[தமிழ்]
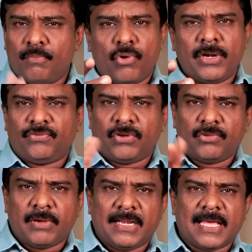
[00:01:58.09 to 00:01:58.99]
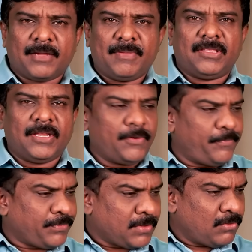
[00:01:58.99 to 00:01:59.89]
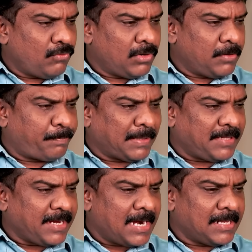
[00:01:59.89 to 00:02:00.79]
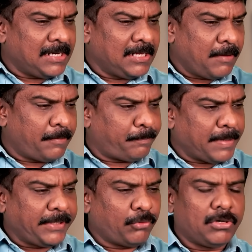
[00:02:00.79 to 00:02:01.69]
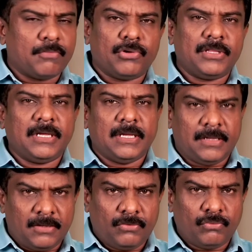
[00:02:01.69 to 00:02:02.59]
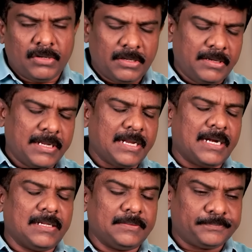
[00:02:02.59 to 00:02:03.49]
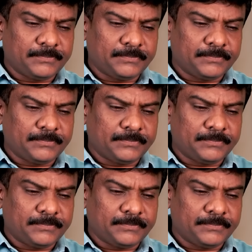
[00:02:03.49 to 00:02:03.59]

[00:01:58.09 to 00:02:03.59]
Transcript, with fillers: மோடி சொன்னது உங்கள் எல்லாருக்குமே தெரியும் ஒரு பத்திரிகையாளர்களுக்கு பேட்டி கொடுக்கும்போது ஒரு நேர்காணல்